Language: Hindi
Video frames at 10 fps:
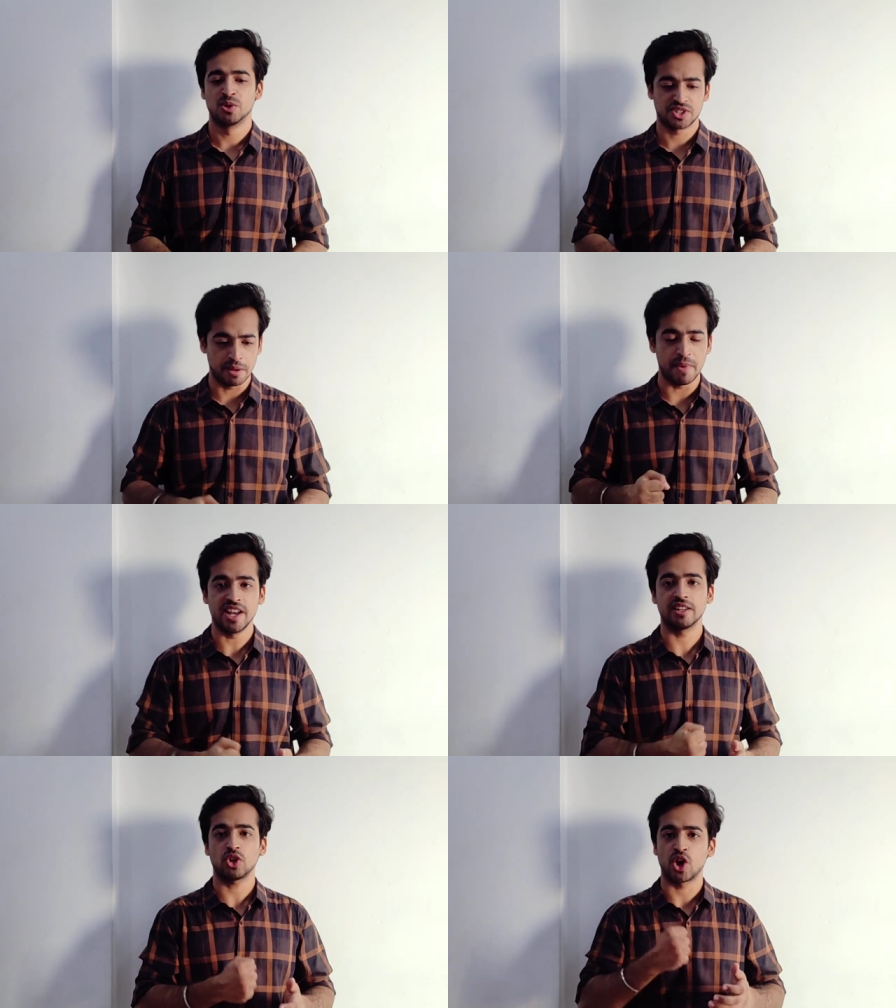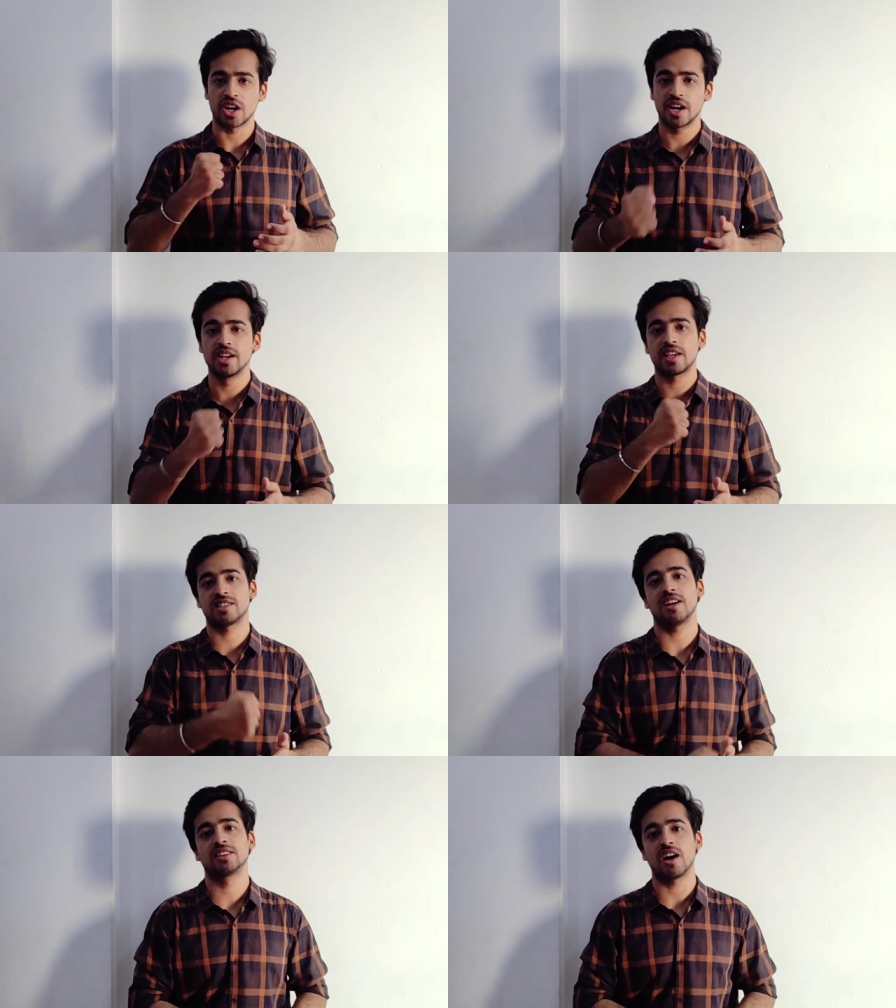उसने मेहनत और लगन के
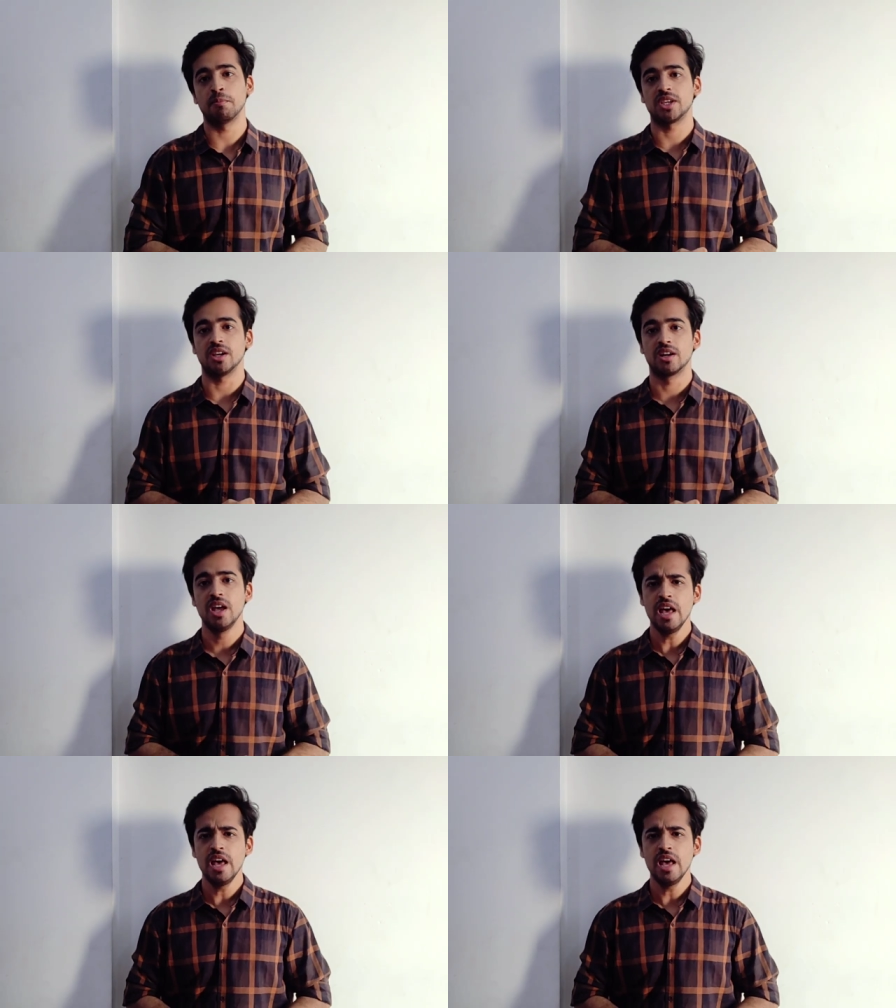साथ काम किया